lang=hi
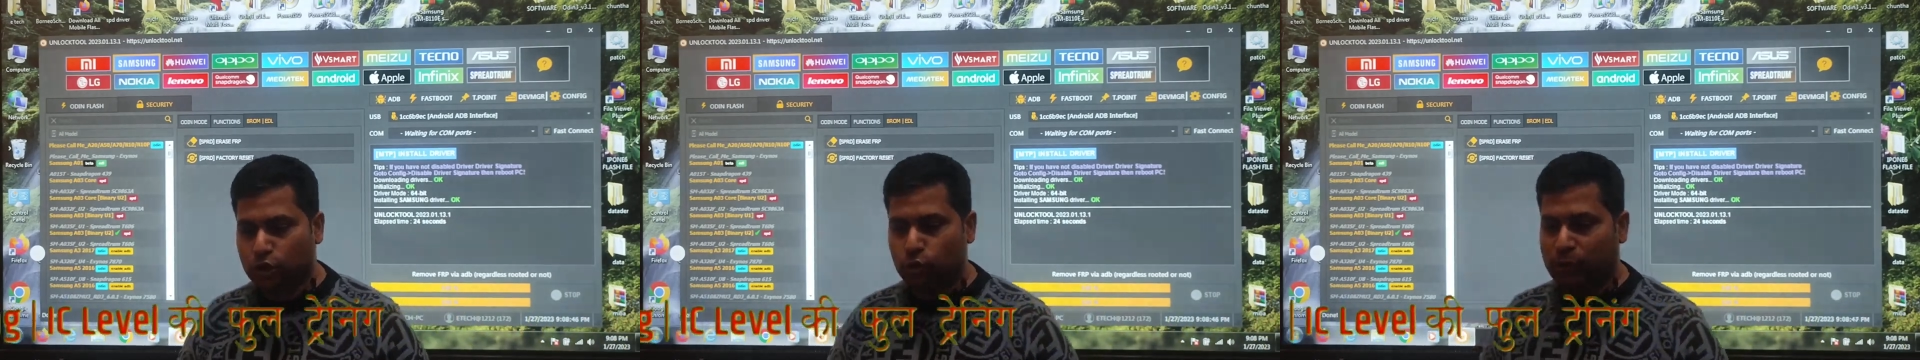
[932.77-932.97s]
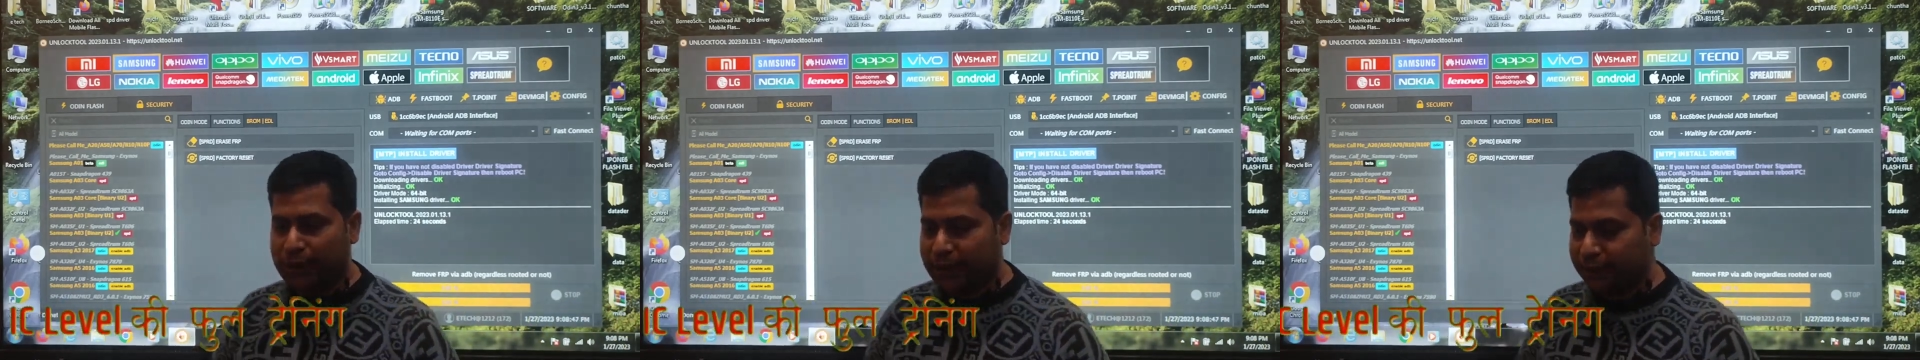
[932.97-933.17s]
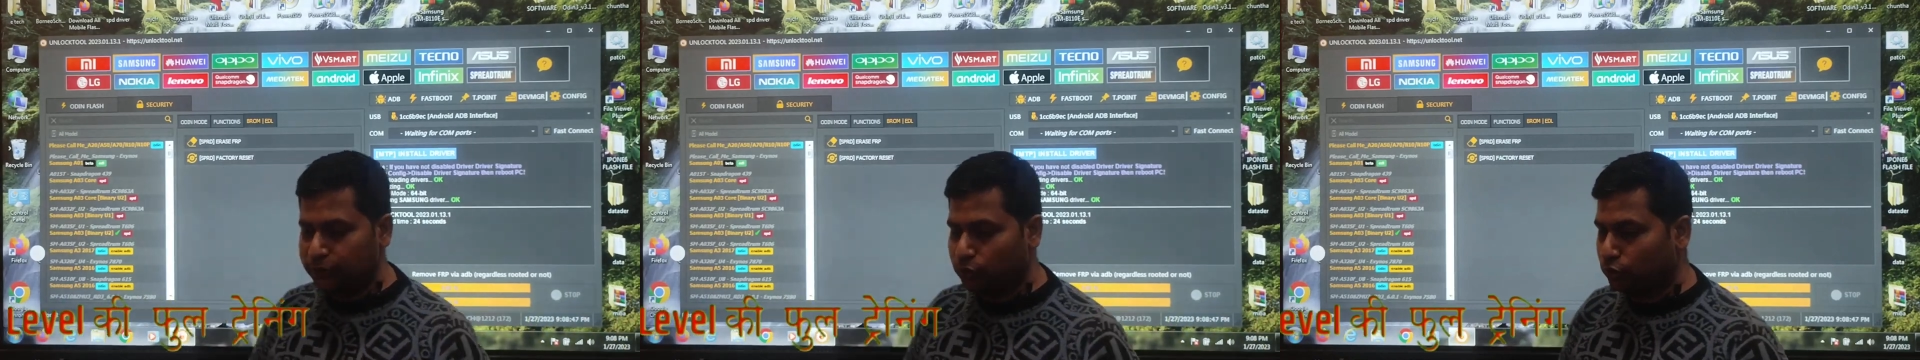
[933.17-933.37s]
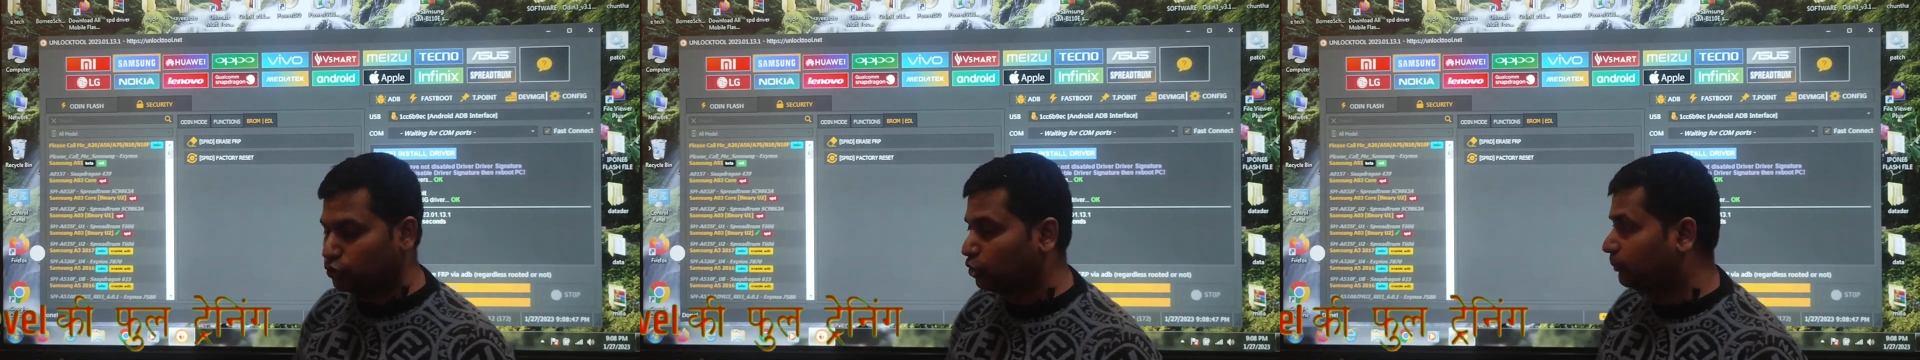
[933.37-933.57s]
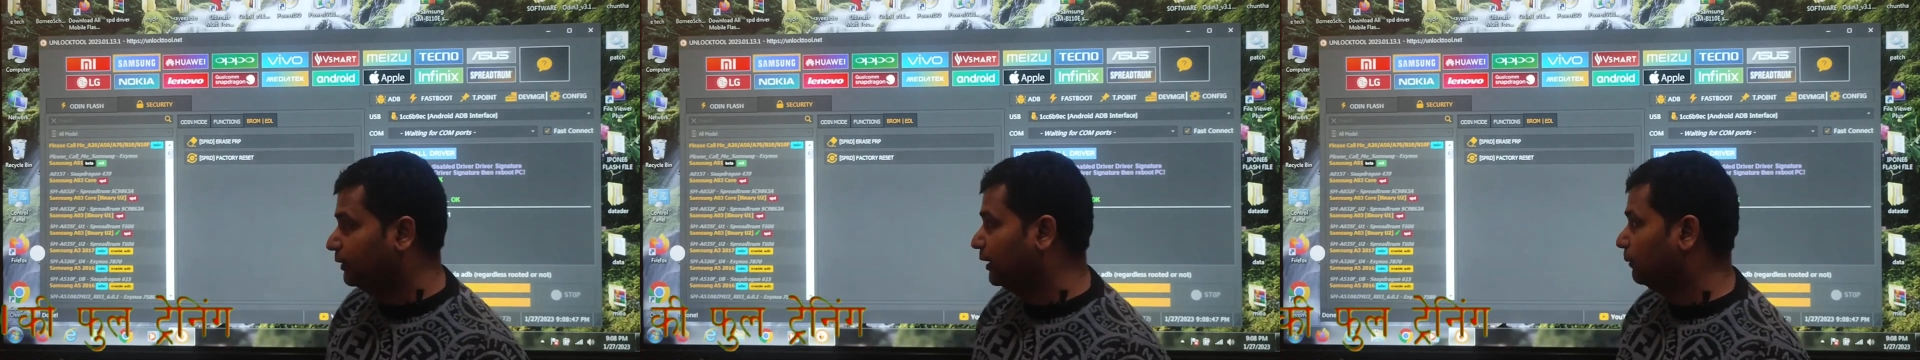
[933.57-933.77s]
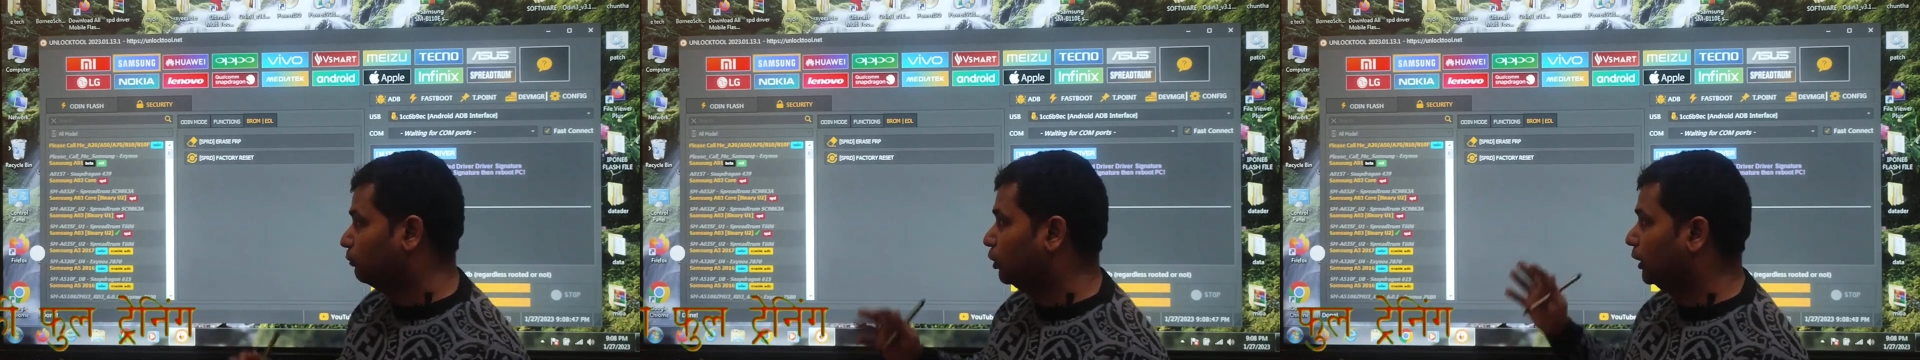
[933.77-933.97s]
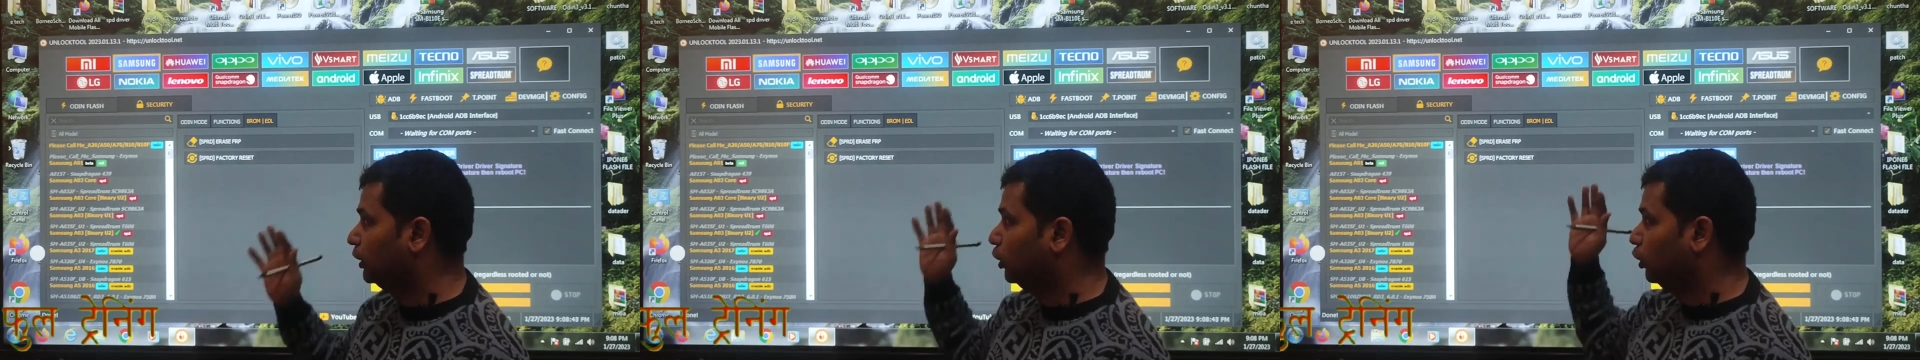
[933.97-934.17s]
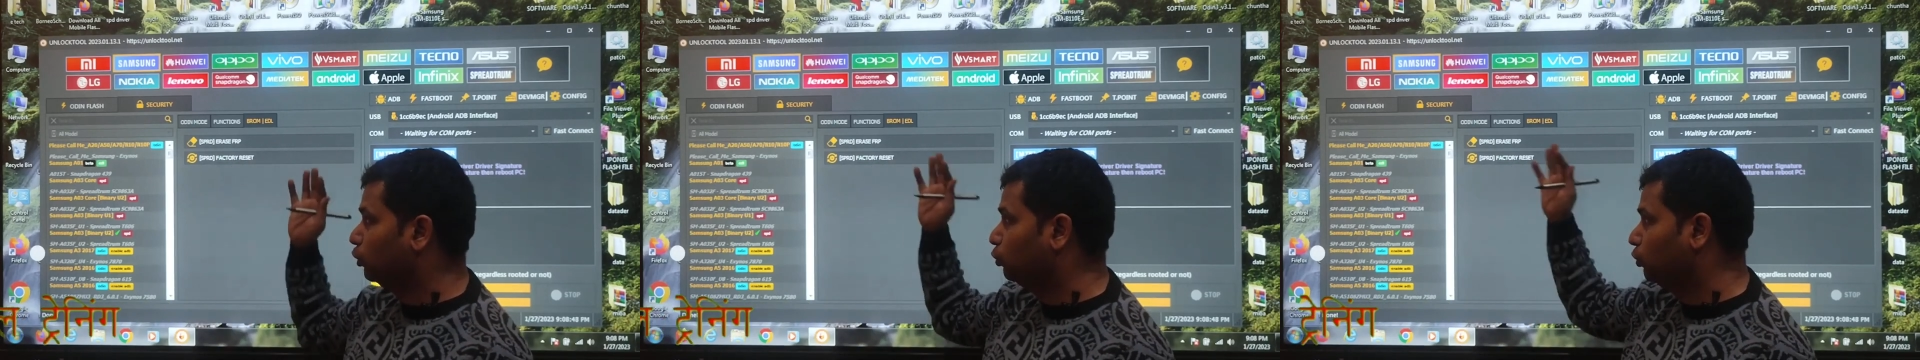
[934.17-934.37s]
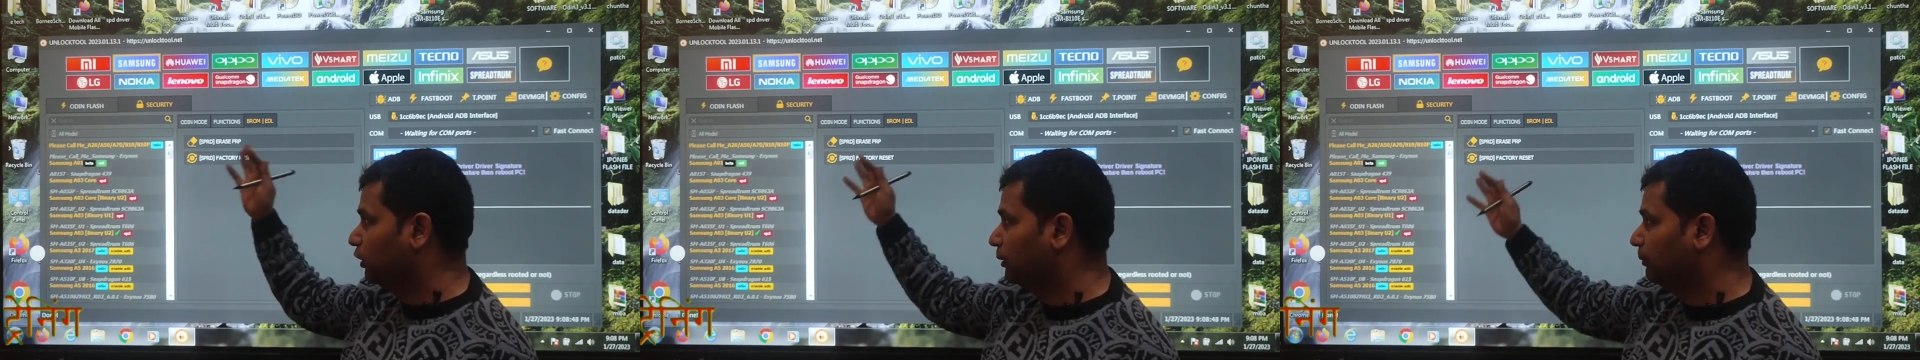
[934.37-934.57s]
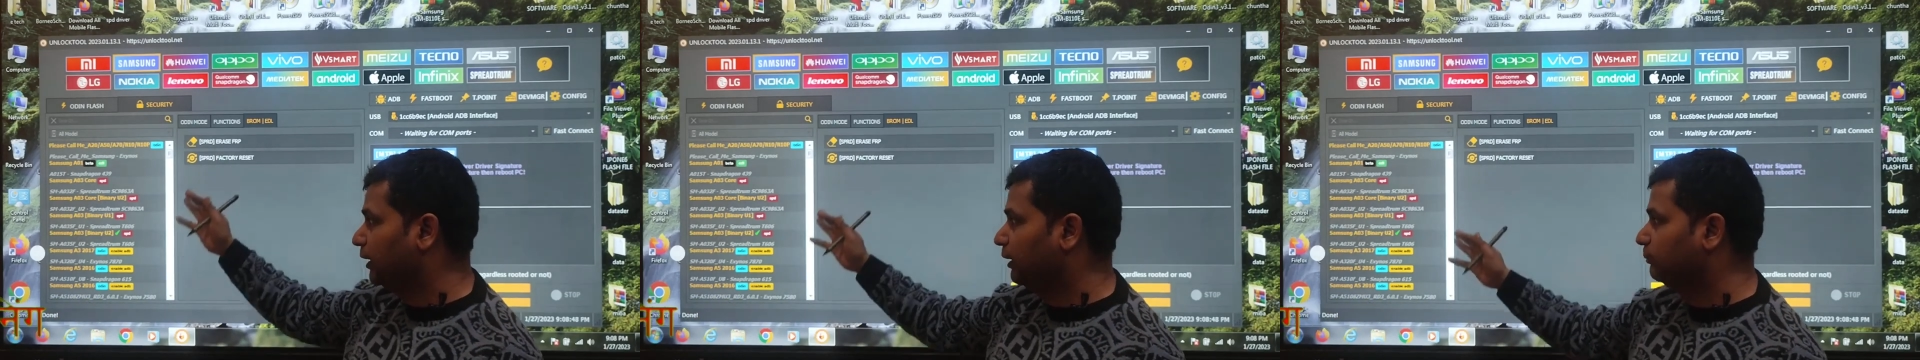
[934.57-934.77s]
तो आज दोस्तों मैंने आपको अनलॉक टूल
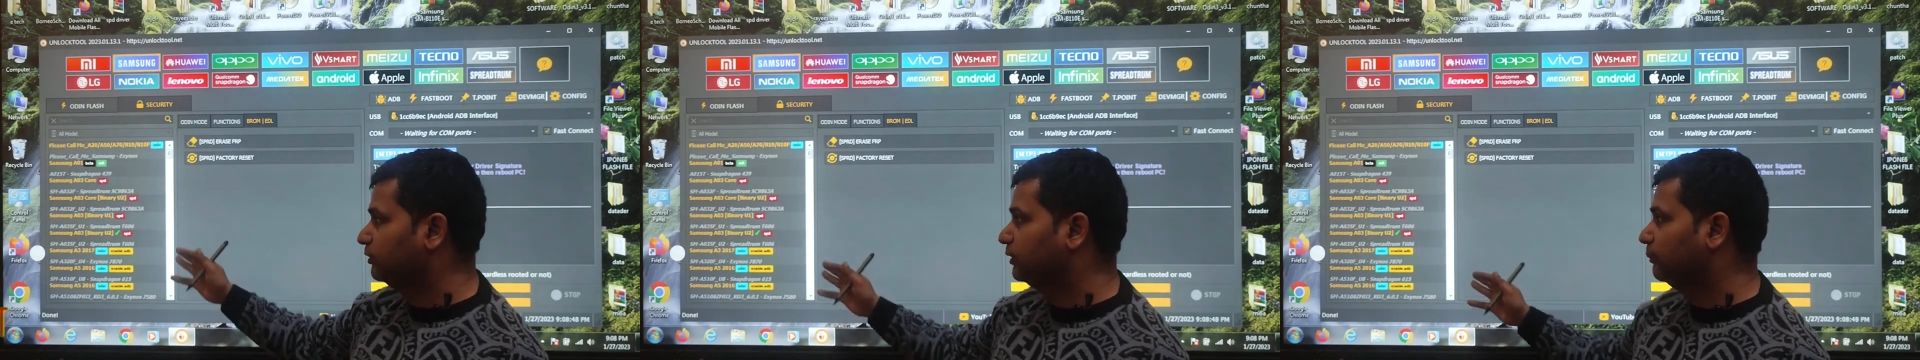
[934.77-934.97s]
के बारे में